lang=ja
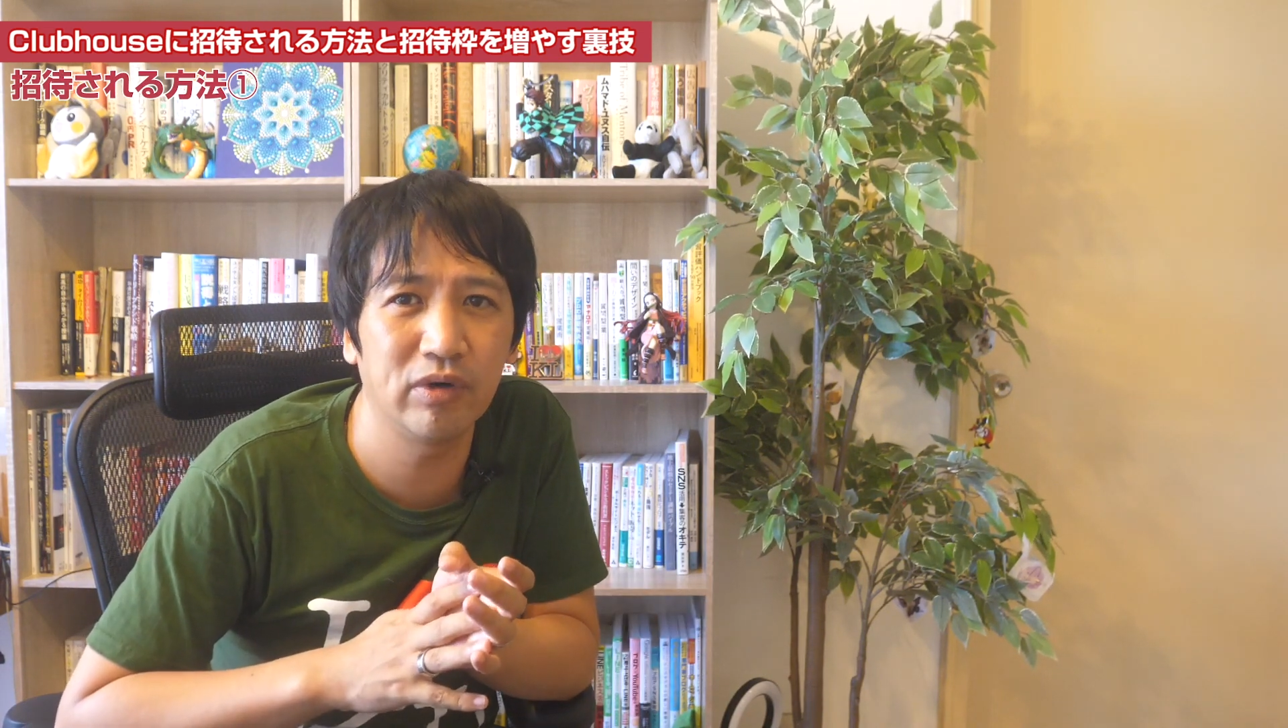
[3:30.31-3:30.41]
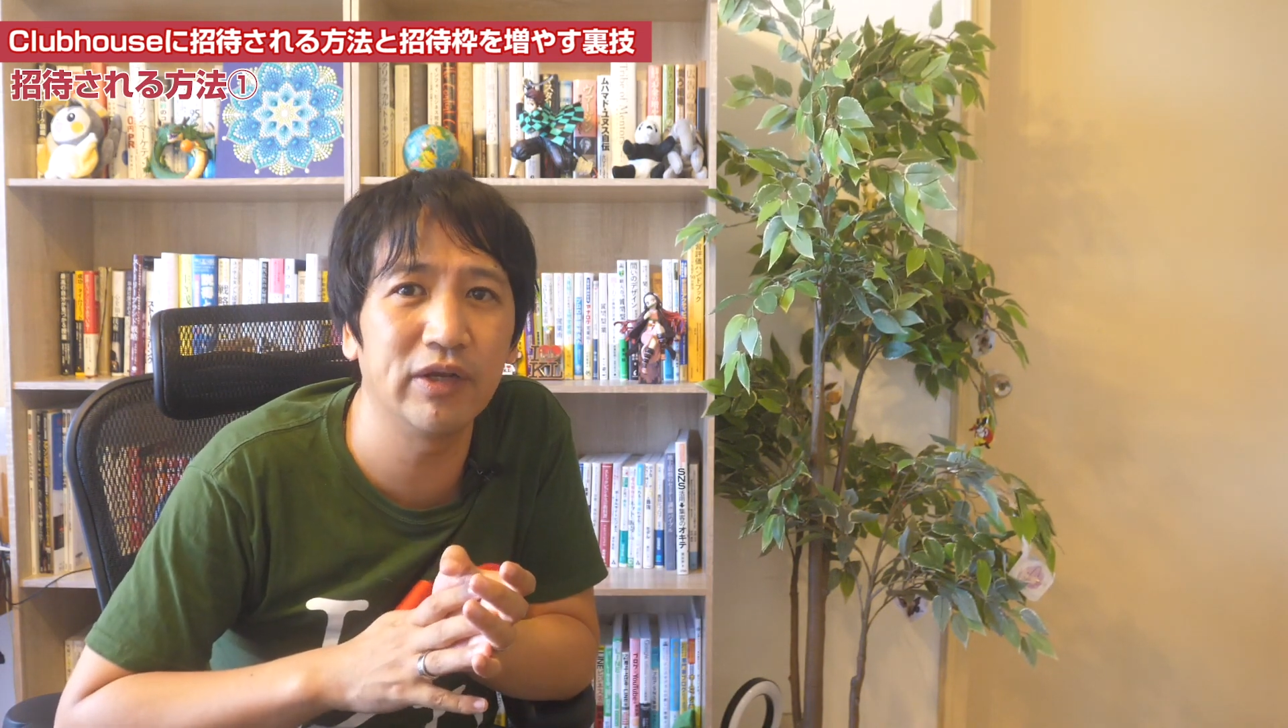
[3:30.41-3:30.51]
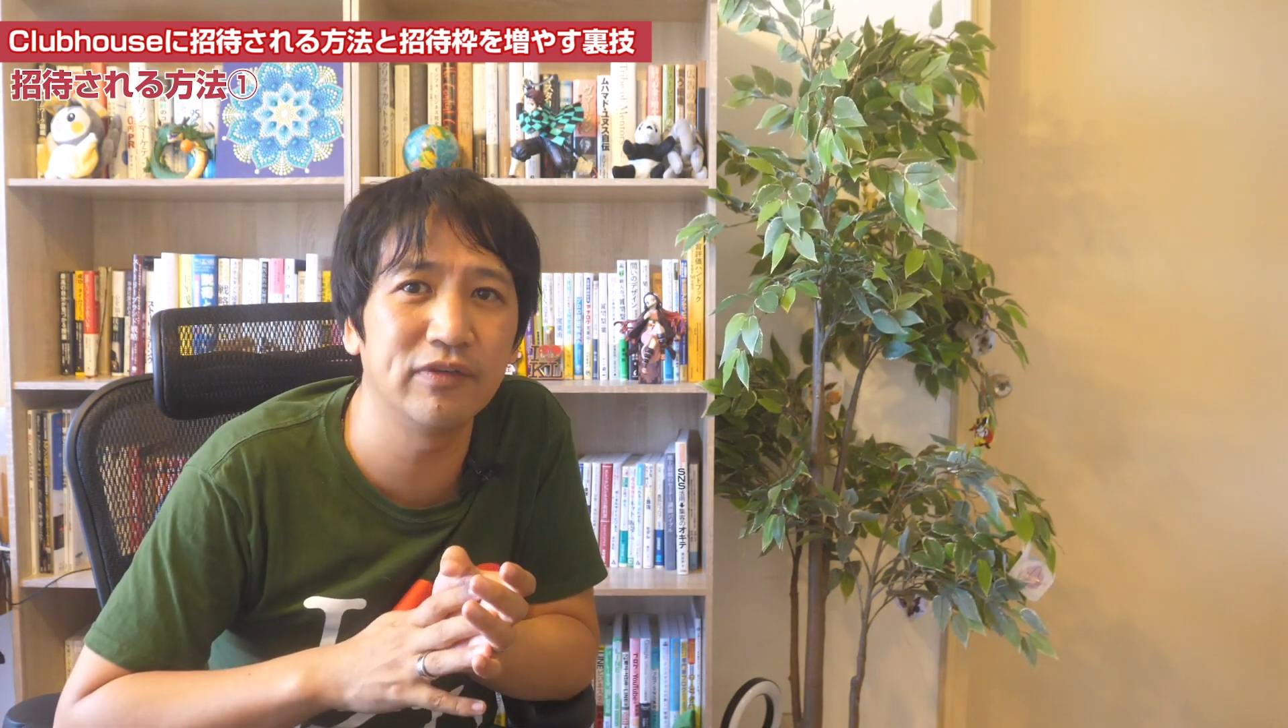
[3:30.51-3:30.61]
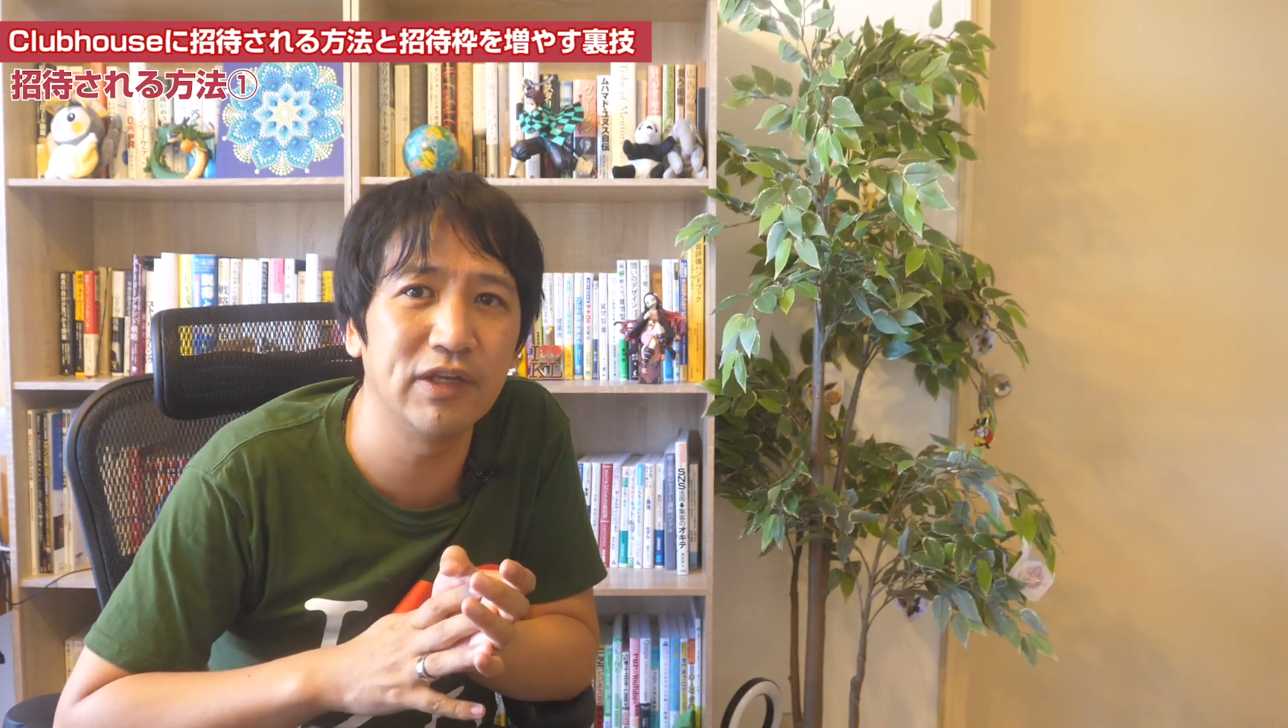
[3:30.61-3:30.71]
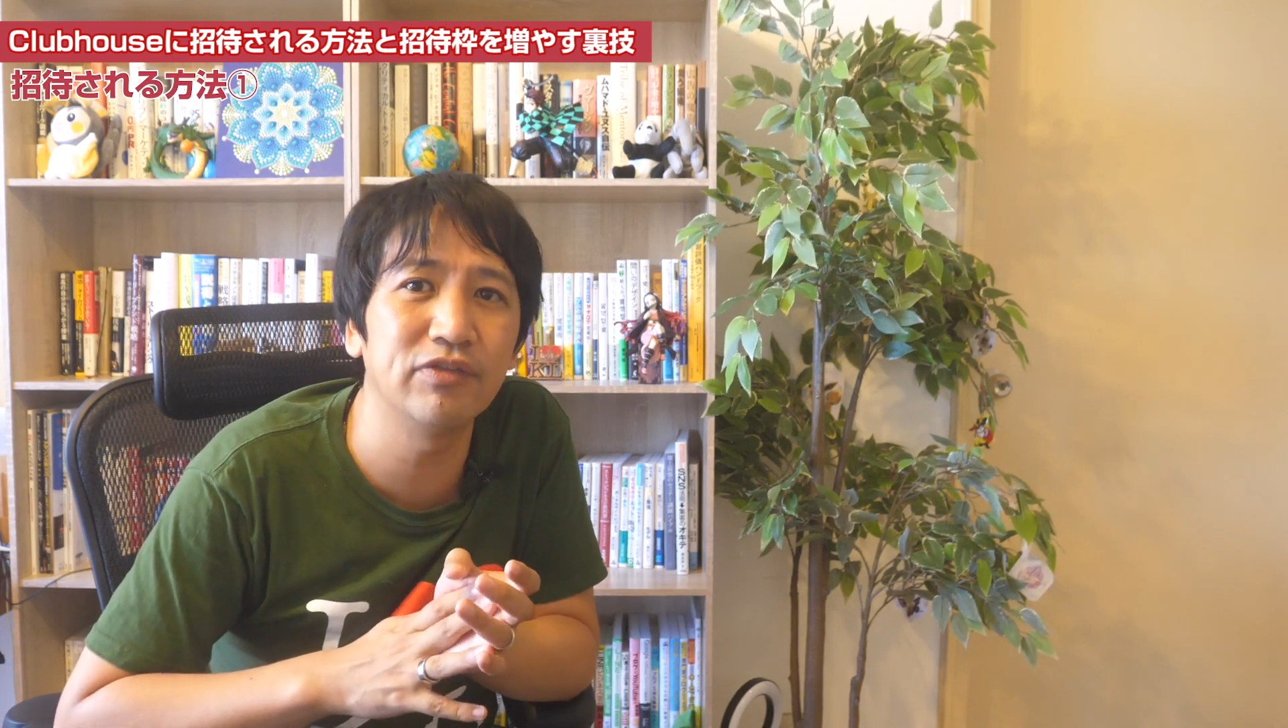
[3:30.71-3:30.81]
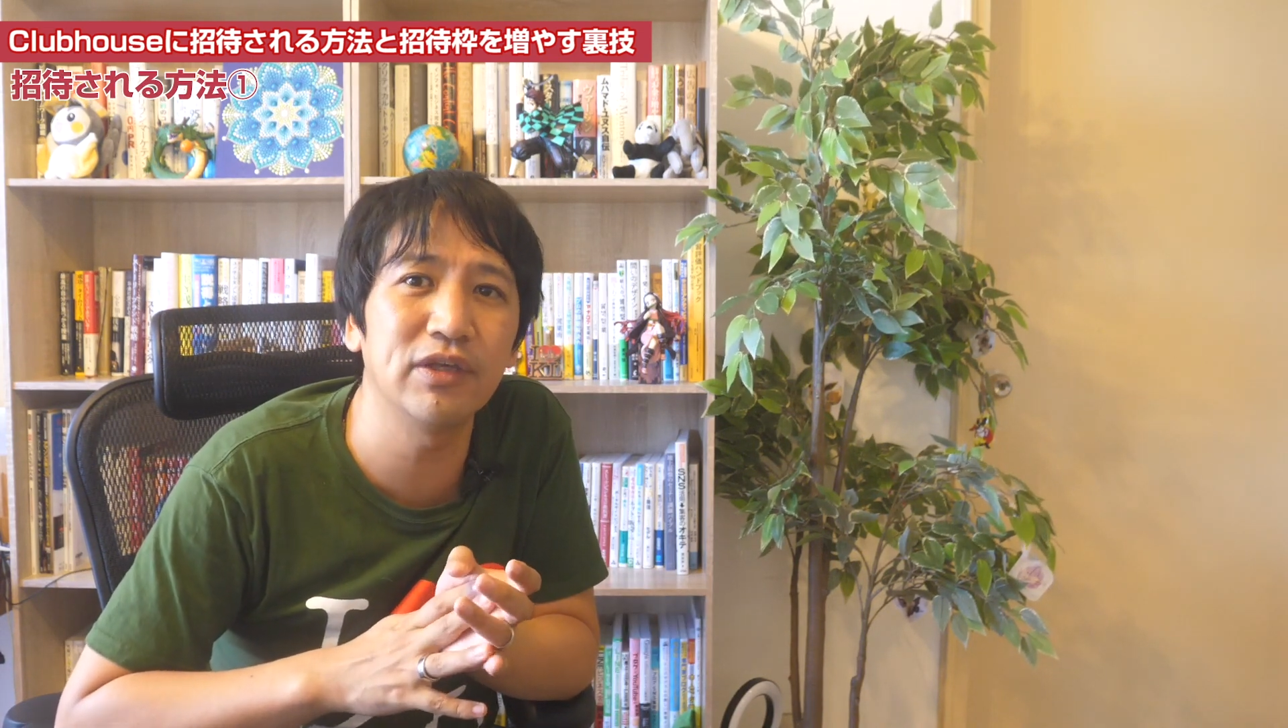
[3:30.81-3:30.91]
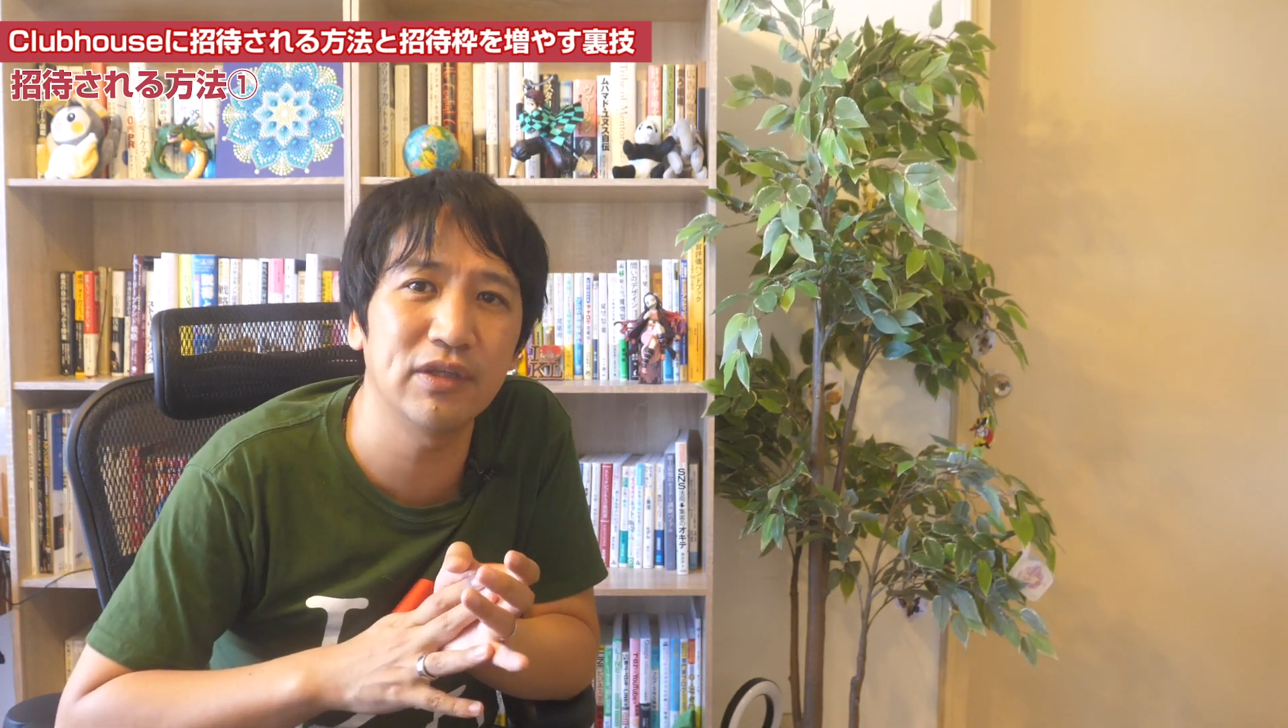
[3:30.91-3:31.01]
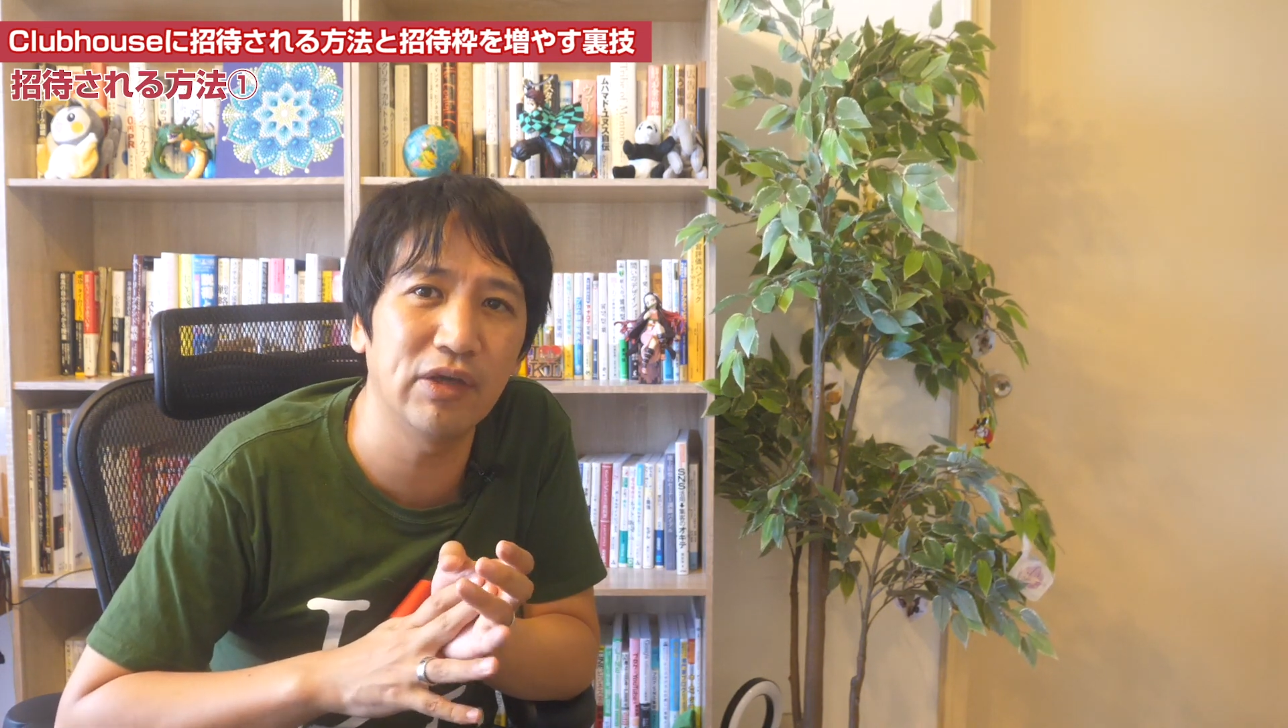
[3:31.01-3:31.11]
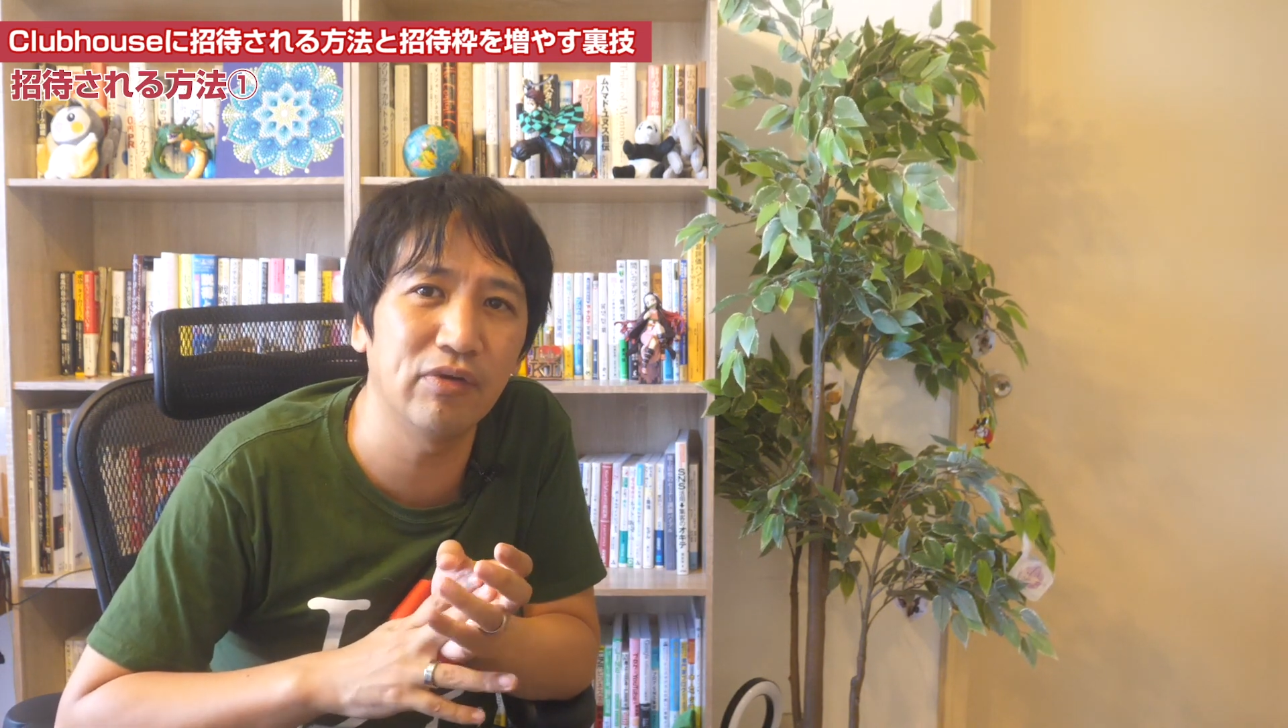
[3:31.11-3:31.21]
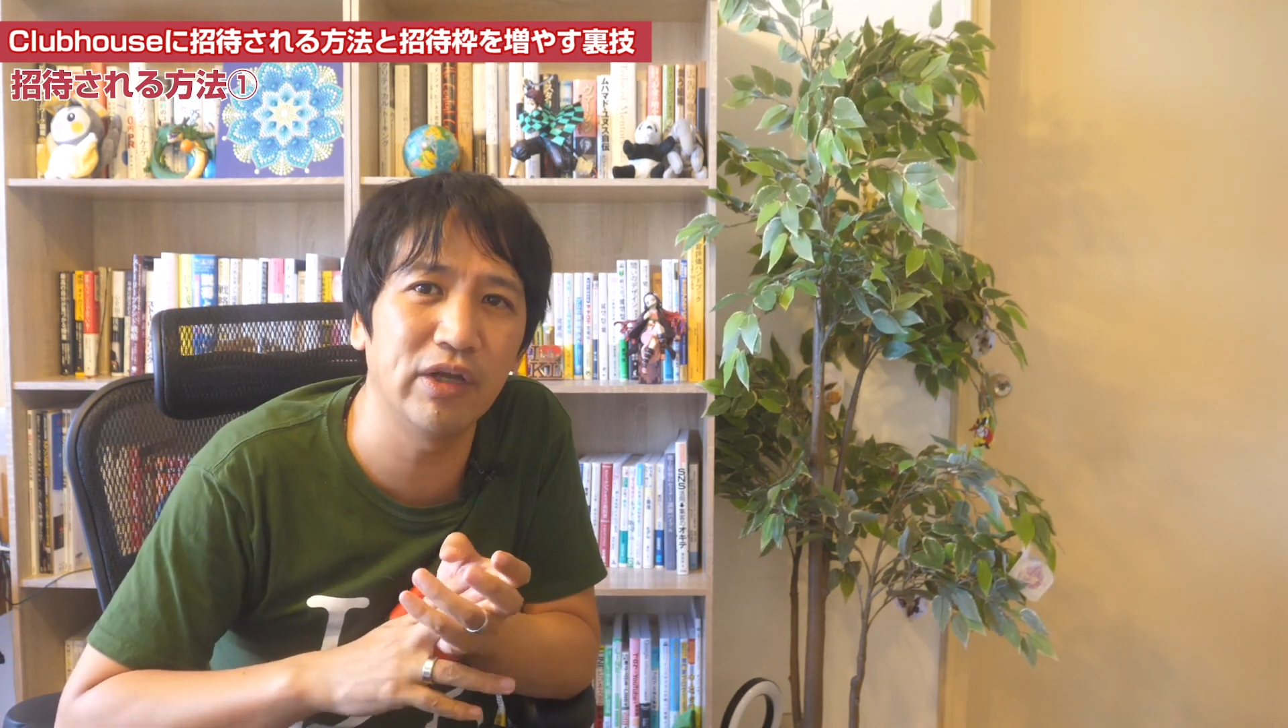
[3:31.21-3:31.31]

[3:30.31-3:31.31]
とかですね Twitter と